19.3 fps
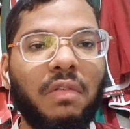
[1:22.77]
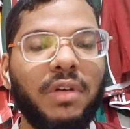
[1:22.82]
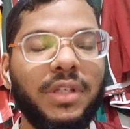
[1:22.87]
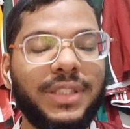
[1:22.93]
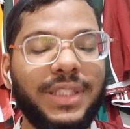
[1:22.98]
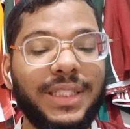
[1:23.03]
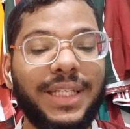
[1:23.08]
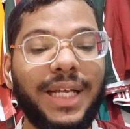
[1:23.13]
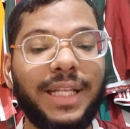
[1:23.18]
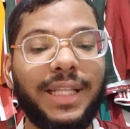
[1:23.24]

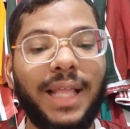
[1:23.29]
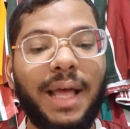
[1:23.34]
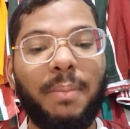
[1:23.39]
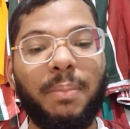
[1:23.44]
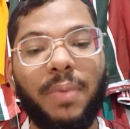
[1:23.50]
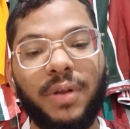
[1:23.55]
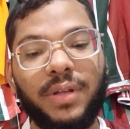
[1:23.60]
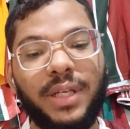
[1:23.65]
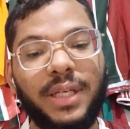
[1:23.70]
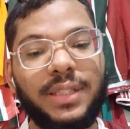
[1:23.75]
você já está
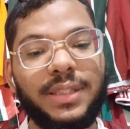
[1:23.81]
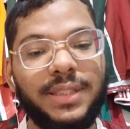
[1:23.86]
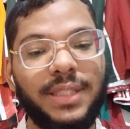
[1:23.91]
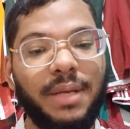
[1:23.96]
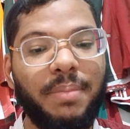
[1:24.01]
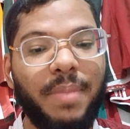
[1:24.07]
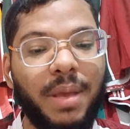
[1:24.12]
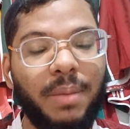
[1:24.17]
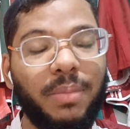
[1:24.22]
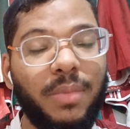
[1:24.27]
podendo ser
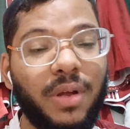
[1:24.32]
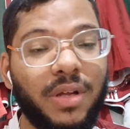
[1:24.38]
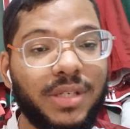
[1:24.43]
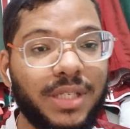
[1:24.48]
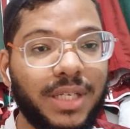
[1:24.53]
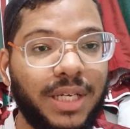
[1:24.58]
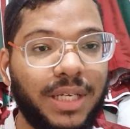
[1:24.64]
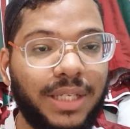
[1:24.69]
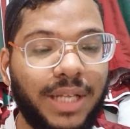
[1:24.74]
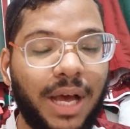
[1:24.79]
membro do
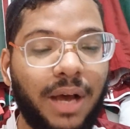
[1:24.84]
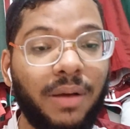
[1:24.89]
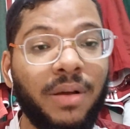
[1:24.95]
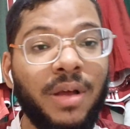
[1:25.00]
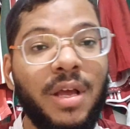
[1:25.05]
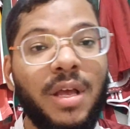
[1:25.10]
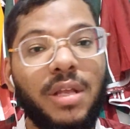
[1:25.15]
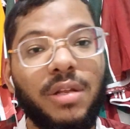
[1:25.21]
nosso canal,